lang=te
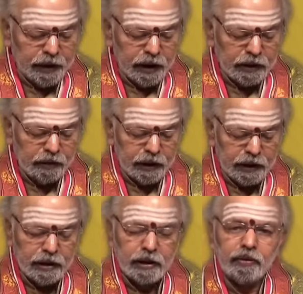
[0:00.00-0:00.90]
రాశి
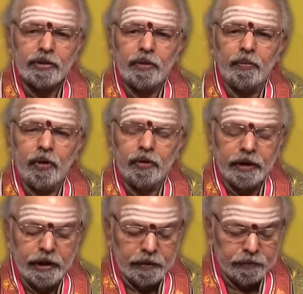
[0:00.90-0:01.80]
వారికి సంవత్సరం
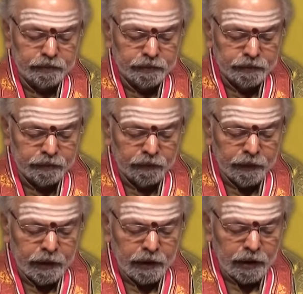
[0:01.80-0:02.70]
బాగుంది
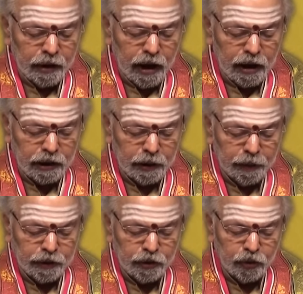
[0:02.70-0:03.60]
ఆర్థిక
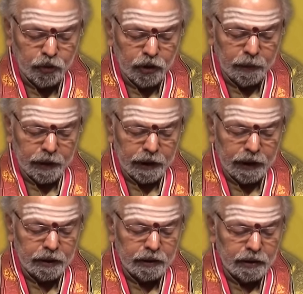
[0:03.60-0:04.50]
పరిస్థితులు
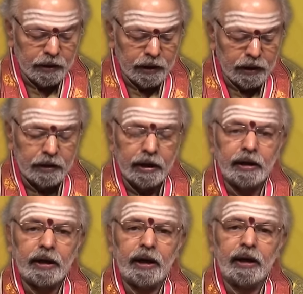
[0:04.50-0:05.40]
కుదరబడతాయి
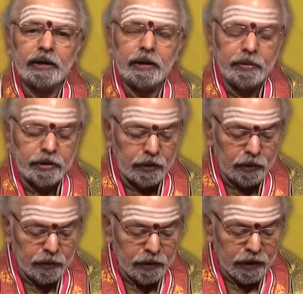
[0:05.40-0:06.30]
దీర్ఘకాలిక సమస్యలు
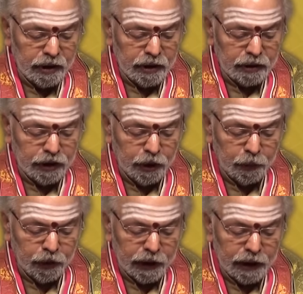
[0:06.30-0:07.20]

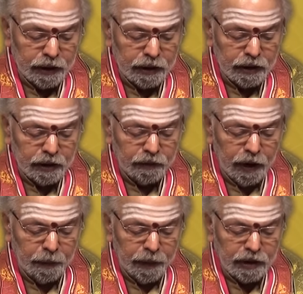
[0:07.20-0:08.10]
తీరిపోతాయి
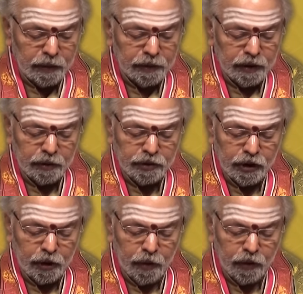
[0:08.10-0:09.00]
వ్యాపార సంబంధమైన
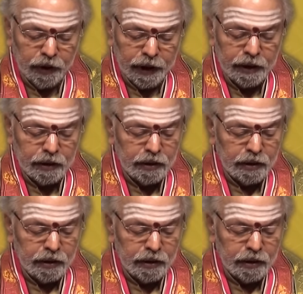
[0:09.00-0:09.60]
విషయాలు బాగున్నాయి